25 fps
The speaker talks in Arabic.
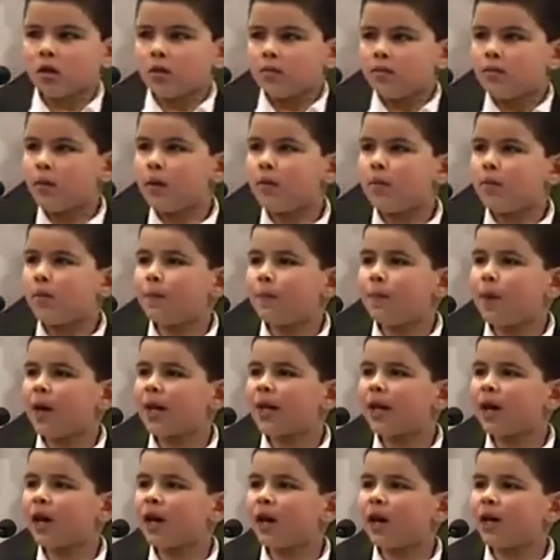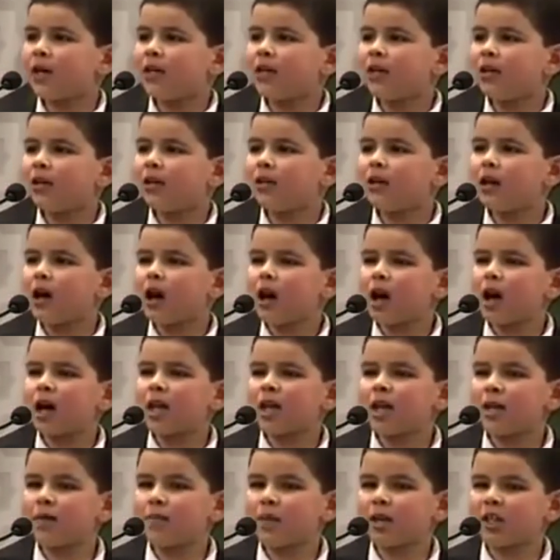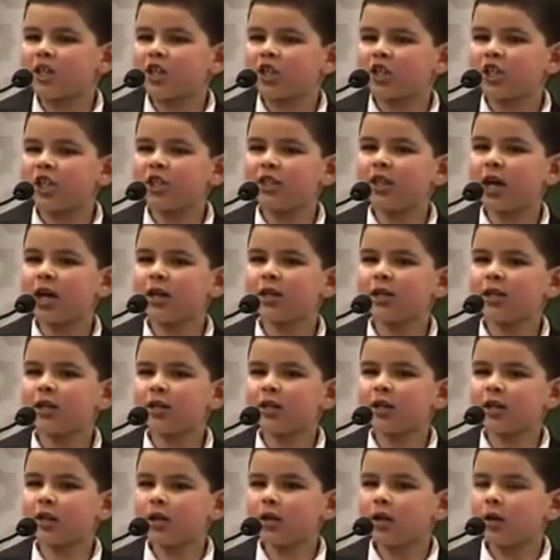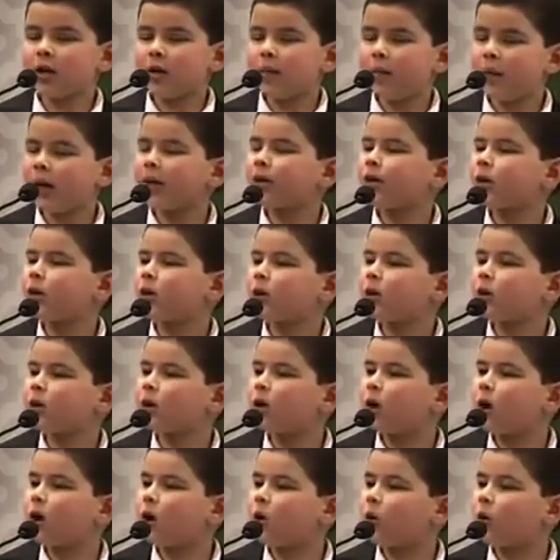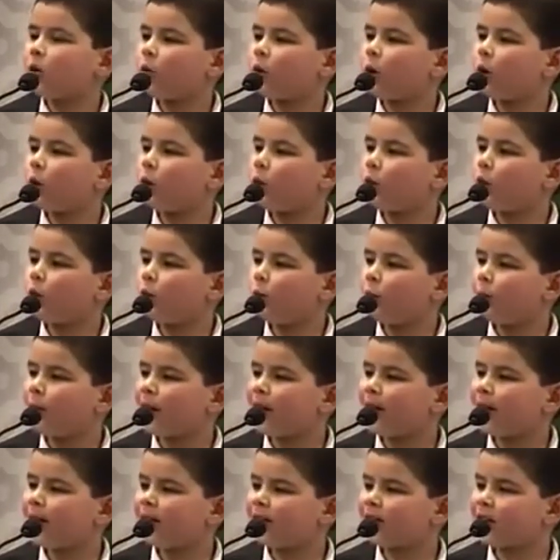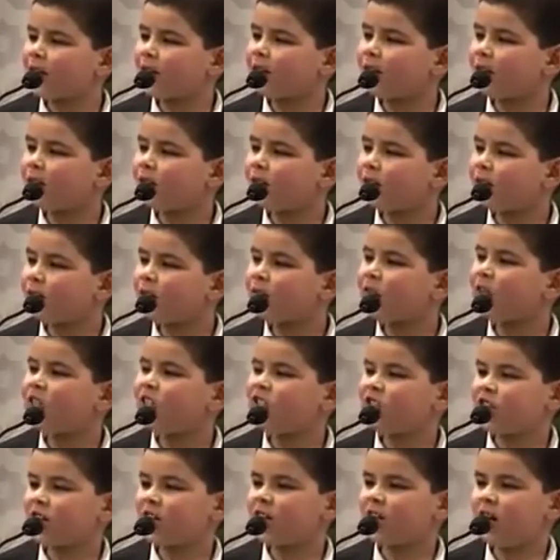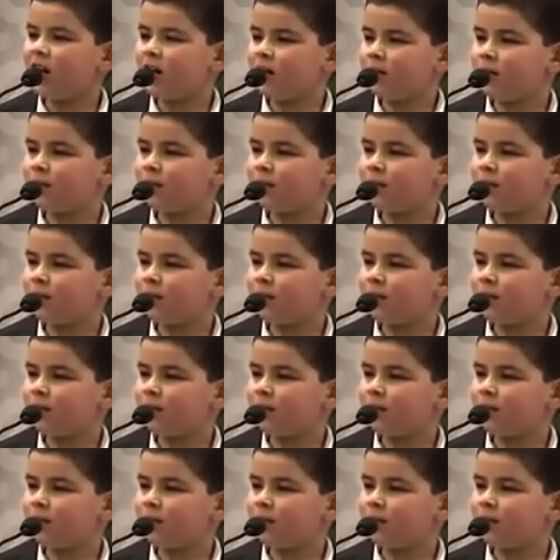من بنى لله مسجدا بنى الله له بيتا في الجنة